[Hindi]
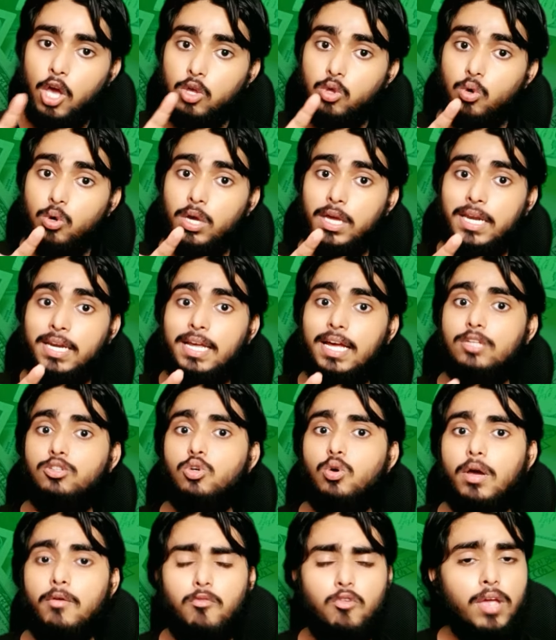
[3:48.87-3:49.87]
क्योंकि इनका
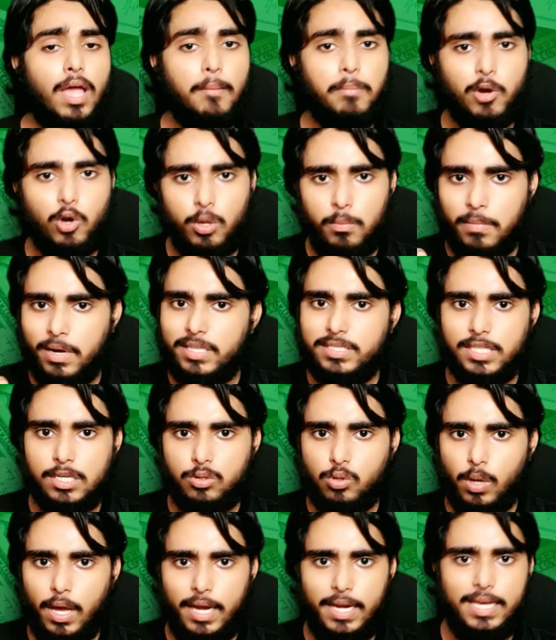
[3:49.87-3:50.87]
जो है वो यहाँ पर कोई मर्जर
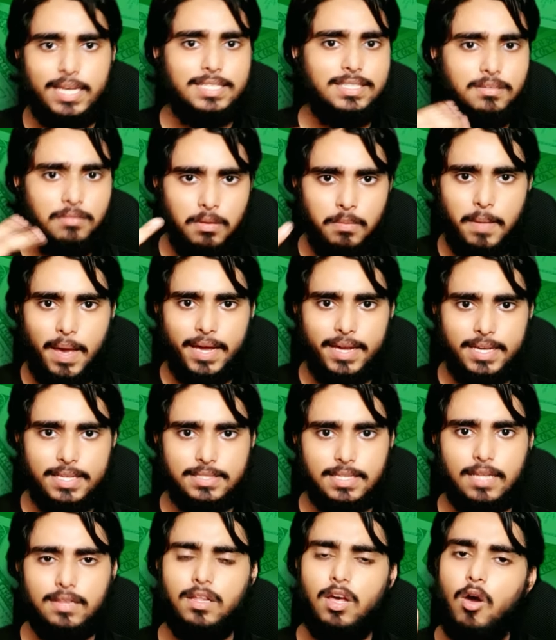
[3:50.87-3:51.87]
तो है नहीं किसी भी बैंक के
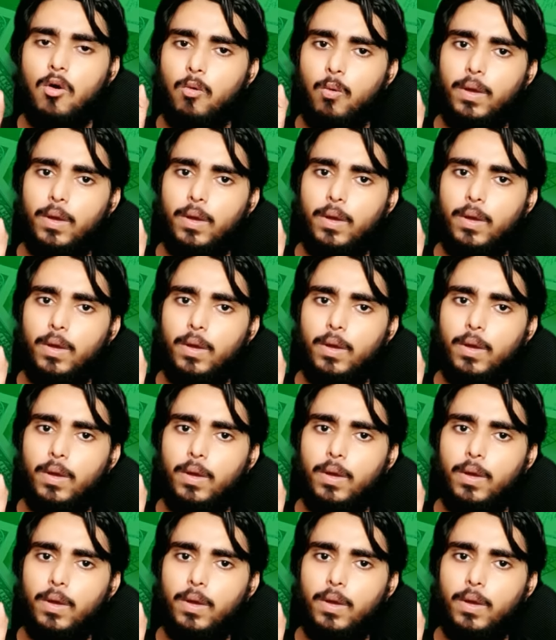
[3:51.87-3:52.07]
साथ